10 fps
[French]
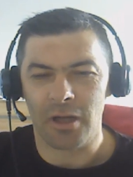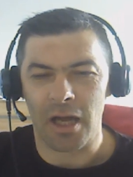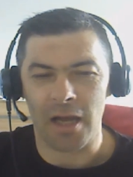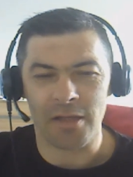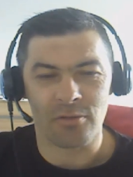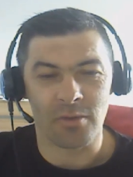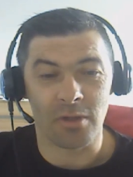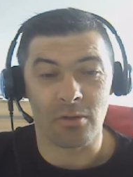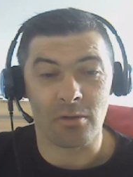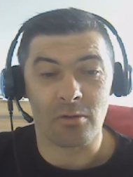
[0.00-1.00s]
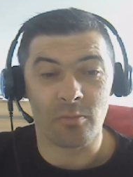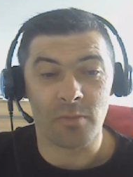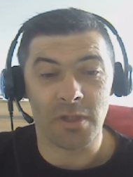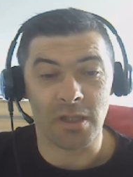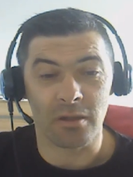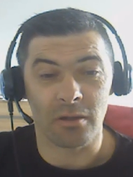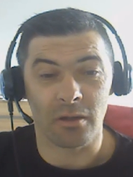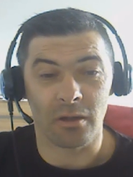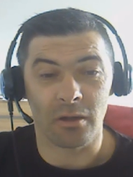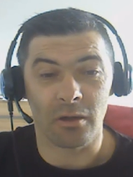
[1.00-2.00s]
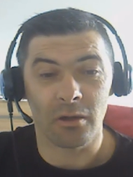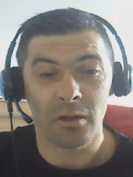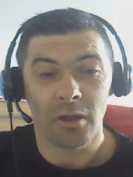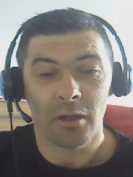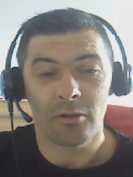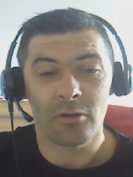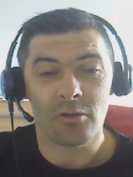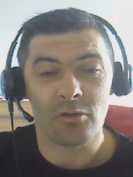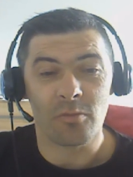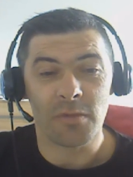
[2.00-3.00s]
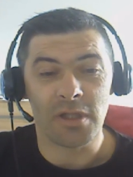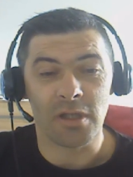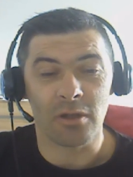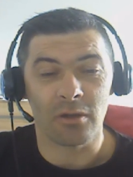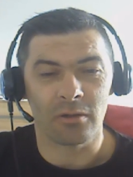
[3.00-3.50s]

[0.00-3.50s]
à la suite de ce petit, de ce petit,